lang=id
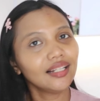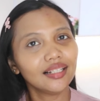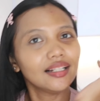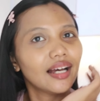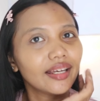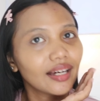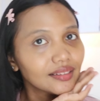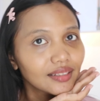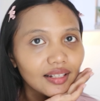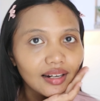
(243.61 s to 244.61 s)
nggak yang
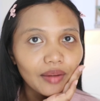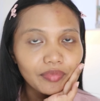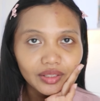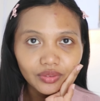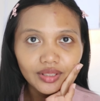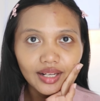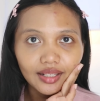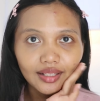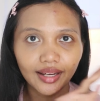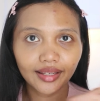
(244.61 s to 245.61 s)
segelap itu
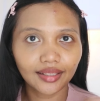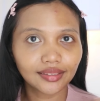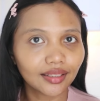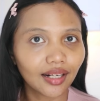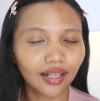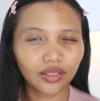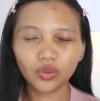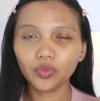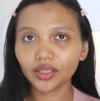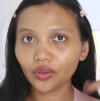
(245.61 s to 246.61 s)
dan nggak yang seterang
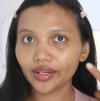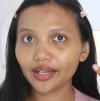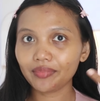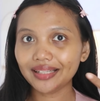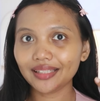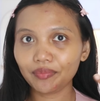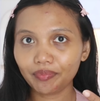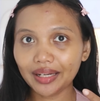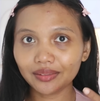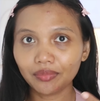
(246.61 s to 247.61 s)
itu buat aku ini masih
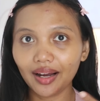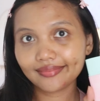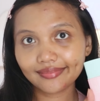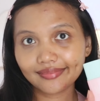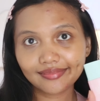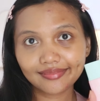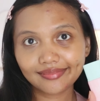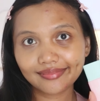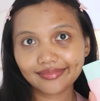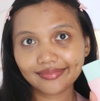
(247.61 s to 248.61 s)
pas banget di kulit
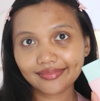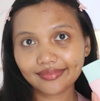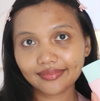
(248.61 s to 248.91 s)
aku